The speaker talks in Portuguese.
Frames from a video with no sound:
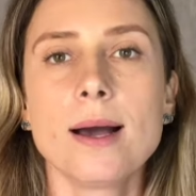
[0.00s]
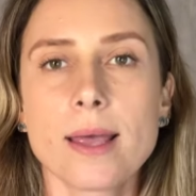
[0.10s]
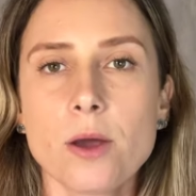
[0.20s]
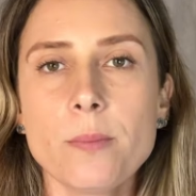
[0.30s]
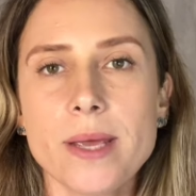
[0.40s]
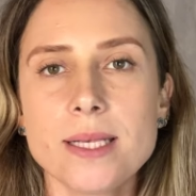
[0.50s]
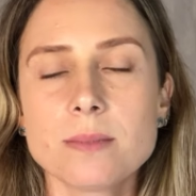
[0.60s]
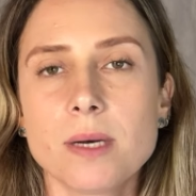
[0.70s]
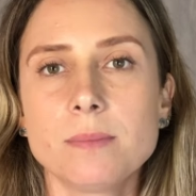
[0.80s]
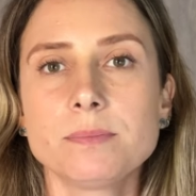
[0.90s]
Eu
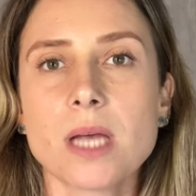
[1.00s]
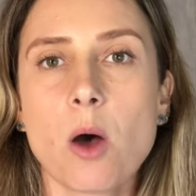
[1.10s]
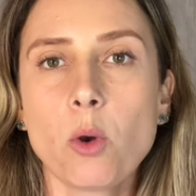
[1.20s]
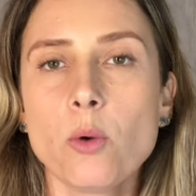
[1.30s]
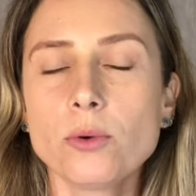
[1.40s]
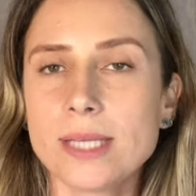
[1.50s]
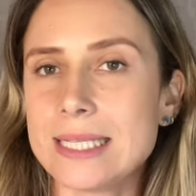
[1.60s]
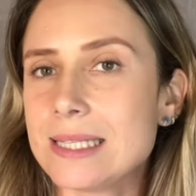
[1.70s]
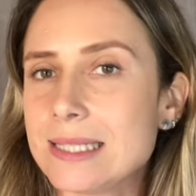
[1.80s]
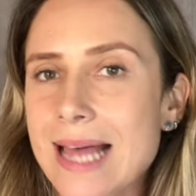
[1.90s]
mesma, ao longo
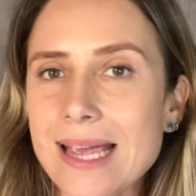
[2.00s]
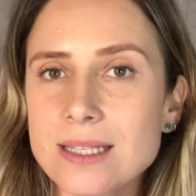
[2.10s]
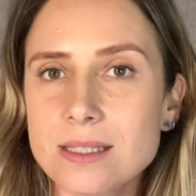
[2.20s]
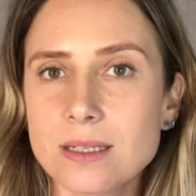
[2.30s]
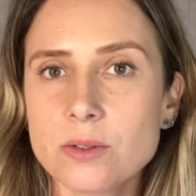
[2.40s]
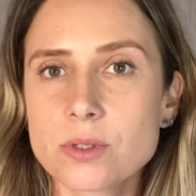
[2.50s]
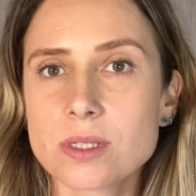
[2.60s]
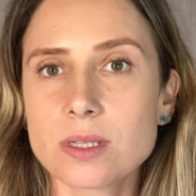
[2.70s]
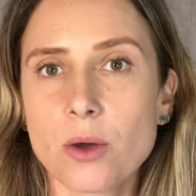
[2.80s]
desses 10 anos,